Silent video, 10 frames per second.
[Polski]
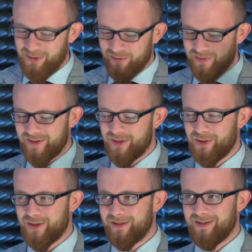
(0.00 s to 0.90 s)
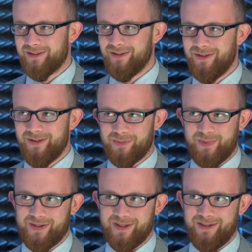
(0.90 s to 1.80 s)
że w 21 dni
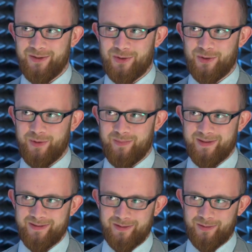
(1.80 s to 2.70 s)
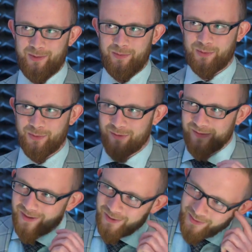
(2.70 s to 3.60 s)
specjaliści będą
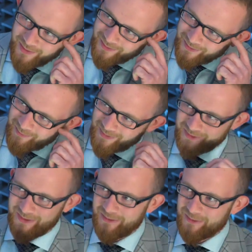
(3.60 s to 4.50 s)
obsługiwali Zacznijmy y, od tego, że